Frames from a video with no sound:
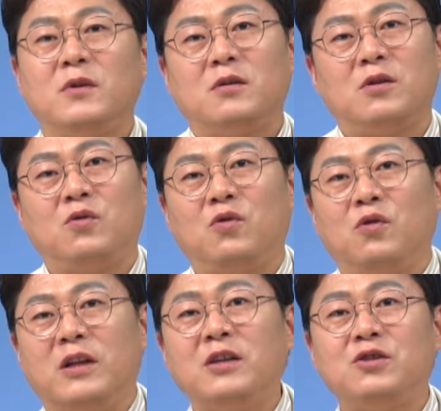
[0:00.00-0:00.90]

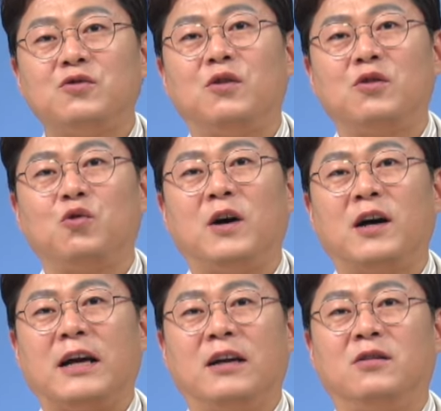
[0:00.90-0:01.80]
그리고 내추럴
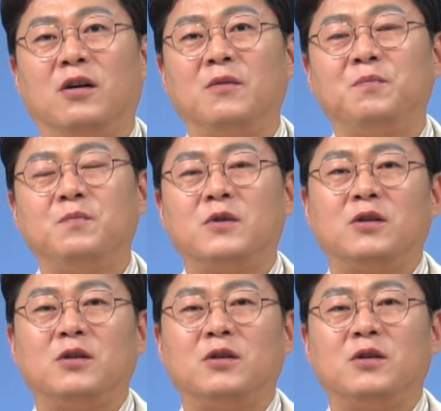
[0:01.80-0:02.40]
도화 라인업,